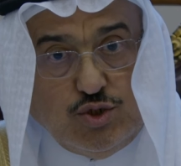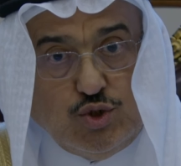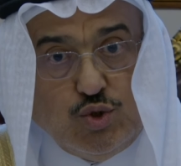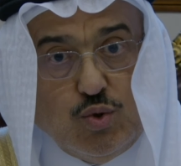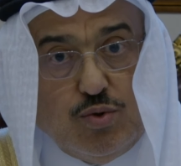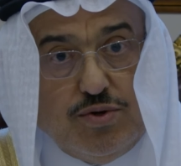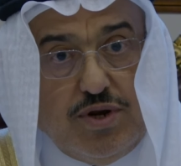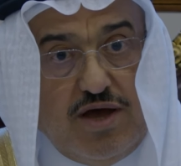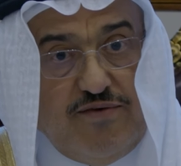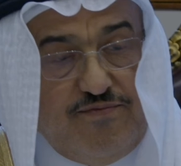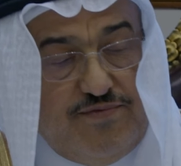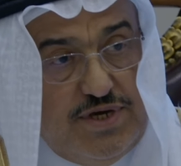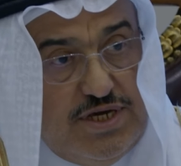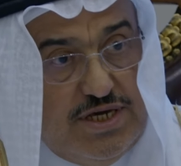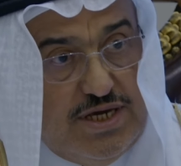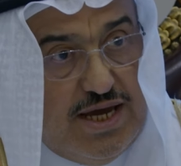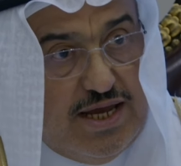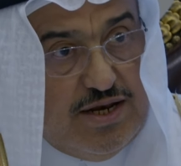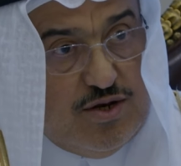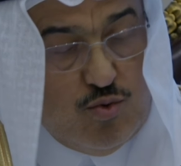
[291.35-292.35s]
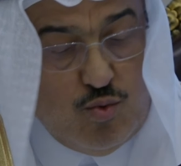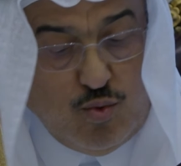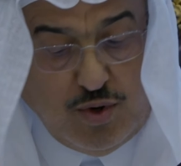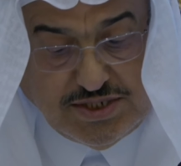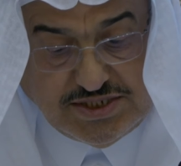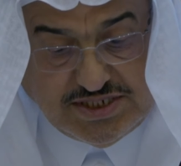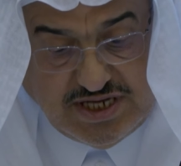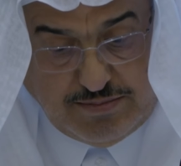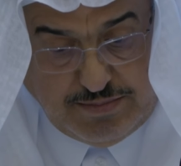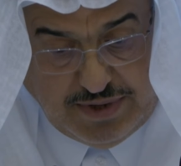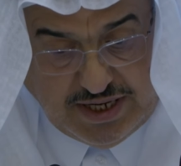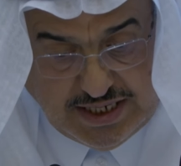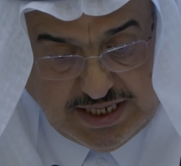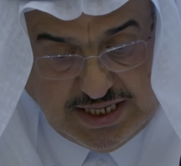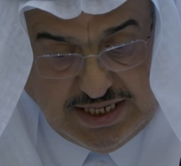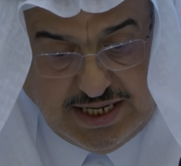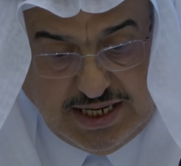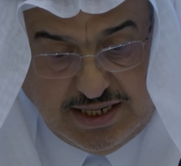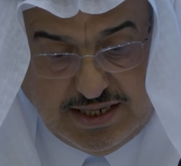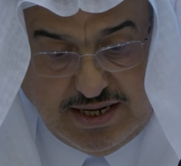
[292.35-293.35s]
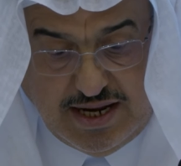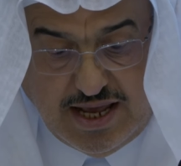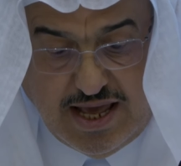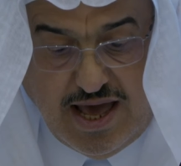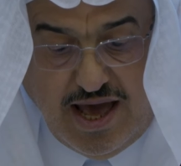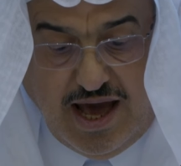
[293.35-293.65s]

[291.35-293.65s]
جغرافيا وزمنيا